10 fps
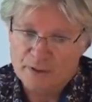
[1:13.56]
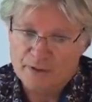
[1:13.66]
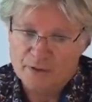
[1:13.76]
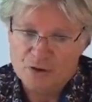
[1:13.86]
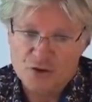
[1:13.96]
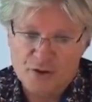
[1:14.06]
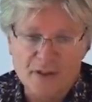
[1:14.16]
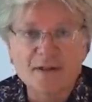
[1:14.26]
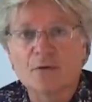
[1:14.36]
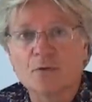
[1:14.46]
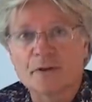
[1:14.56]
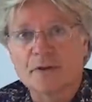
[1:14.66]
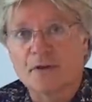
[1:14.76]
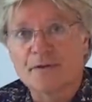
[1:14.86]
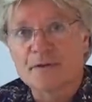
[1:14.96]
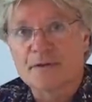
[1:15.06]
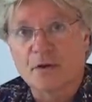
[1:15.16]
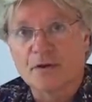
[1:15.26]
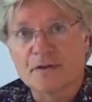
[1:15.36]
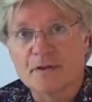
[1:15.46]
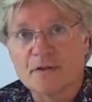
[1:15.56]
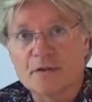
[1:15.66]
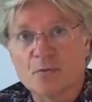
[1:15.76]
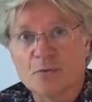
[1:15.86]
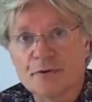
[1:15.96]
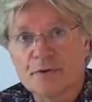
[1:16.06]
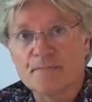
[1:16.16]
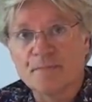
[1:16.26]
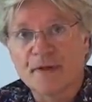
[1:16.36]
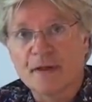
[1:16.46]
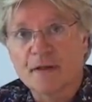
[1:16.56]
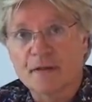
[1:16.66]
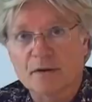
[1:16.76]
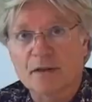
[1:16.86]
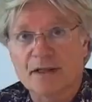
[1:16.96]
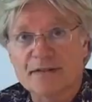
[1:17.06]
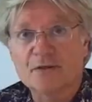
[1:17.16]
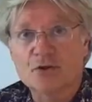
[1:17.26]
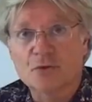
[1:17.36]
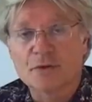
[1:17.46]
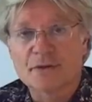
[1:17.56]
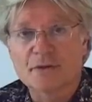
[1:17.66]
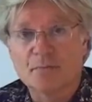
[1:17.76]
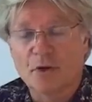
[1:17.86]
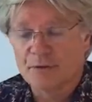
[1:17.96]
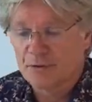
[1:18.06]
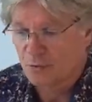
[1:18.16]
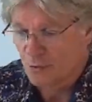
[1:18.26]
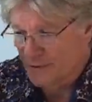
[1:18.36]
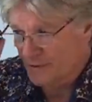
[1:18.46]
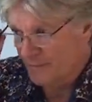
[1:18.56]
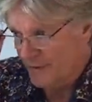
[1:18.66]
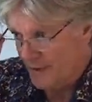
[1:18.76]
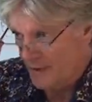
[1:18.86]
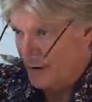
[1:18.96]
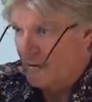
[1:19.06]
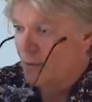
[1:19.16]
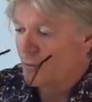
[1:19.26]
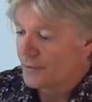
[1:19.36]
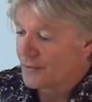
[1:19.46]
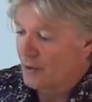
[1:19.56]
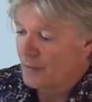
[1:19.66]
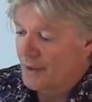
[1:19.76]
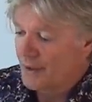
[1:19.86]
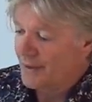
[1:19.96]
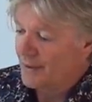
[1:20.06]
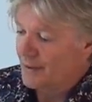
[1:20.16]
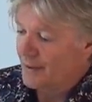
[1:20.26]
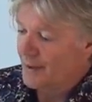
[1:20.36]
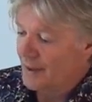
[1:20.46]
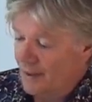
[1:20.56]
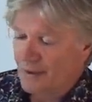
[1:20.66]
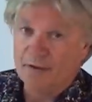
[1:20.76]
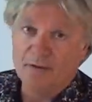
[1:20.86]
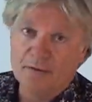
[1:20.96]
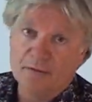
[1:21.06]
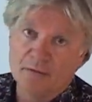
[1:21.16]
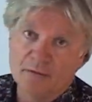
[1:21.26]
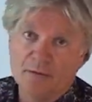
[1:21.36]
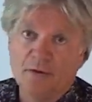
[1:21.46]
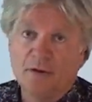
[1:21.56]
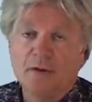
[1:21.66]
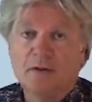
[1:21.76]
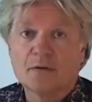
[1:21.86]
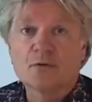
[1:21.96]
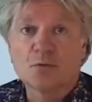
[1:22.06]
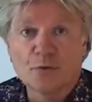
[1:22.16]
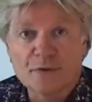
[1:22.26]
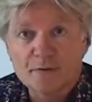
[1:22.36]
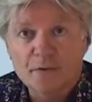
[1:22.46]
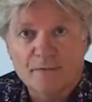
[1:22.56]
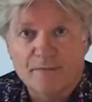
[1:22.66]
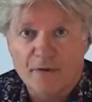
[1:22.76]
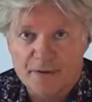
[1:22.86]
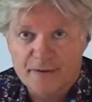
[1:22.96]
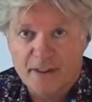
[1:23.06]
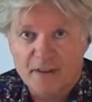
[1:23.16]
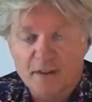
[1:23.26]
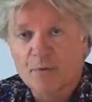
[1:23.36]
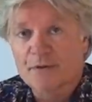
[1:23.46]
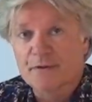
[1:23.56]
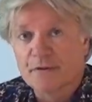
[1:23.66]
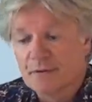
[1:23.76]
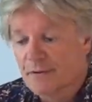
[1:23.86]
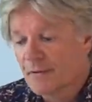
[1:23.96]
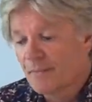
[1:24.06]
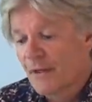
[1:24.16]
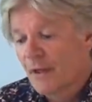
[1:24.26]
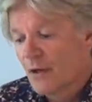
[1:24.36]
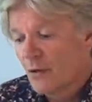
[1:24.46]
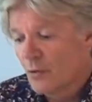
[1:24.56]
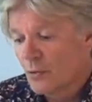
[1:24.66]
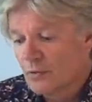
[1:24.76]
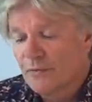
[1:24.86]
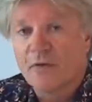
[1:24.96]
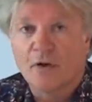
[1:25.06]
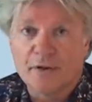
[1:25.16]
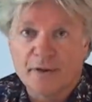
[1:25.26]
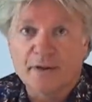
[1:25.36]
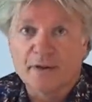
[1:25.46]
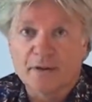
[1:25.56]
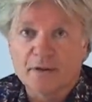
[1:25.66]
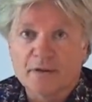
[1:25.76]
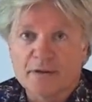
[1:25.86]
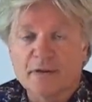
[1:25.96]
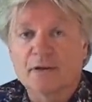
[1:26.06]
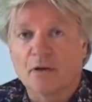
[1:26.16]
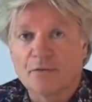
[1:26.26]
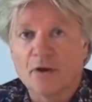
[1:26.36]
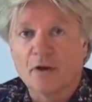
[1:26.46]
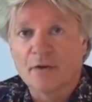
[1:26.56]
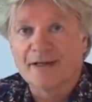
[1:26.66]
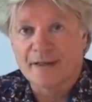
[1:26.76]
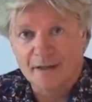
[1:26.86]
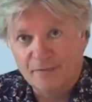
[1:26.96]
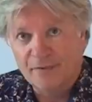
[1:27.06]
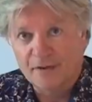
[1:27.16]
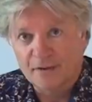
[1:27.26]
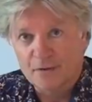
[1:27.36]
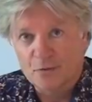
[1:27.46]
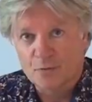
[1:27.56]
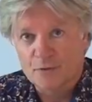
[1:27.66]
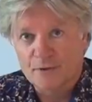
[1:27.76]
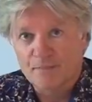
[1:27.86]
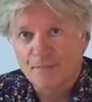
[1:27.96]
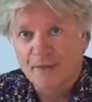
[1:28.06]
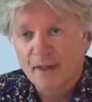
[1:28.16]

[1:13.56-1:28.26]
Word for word: einen Strich unter die ganze Sache ziehen zu müssen, einen Kassensturz machen zu müssen und dabei erkennen zu müssen, was eigentlich passiert ist und vor allen Dingen sich dafür auch rechtfertigen zu müssen.